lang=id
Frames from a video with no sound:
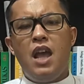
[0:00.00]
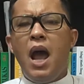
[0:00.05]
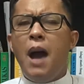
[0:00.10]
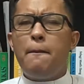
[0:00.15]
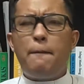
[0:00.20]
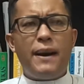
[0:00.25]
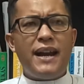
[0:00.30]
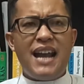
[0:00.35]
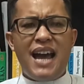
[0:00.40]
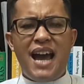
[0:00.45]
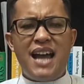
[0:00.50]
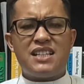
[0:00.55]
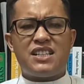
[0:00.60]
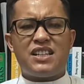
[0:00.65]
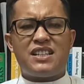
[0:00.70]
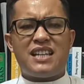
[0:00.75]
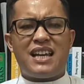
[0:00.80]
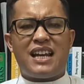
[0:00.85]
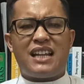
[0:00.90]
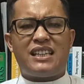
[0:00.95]
Padahal
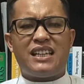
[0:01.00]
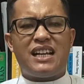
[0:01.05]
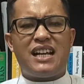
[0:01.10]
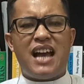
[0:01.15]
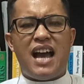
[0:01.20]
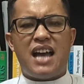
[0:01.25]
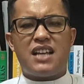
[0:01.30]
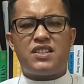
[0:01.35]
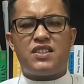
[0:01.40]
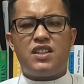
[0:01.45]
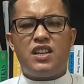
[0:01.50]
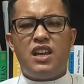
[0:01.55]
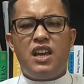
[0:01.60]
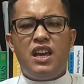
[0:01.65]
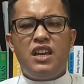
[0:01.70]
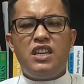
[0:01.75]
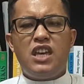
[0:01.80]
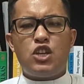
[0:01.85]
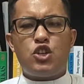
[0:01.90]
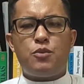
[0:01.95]
secara tegas,
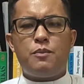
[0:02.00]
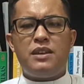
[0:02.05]
Yesus